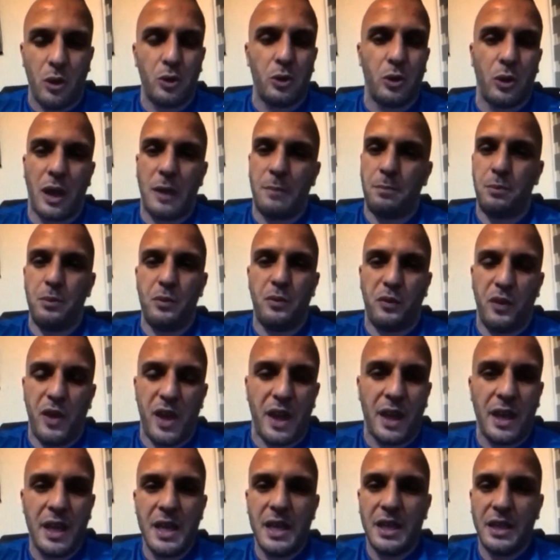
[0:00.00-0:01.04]
On aurait pu
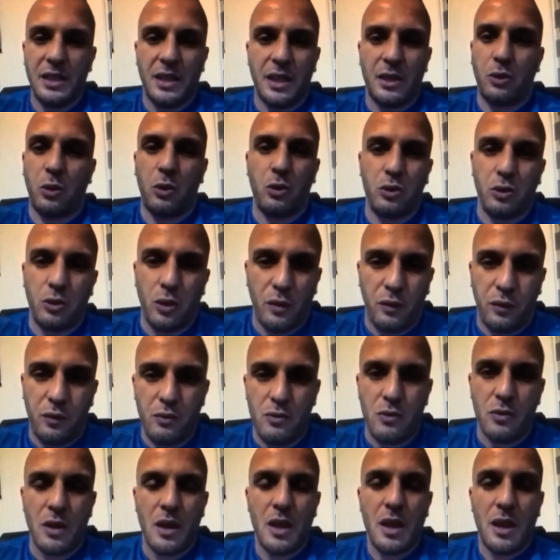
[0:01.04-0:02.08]
faire des trucs de
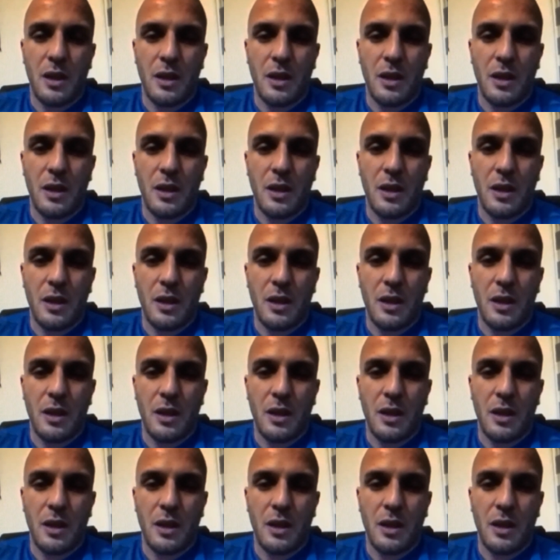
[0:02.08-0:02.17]
fou.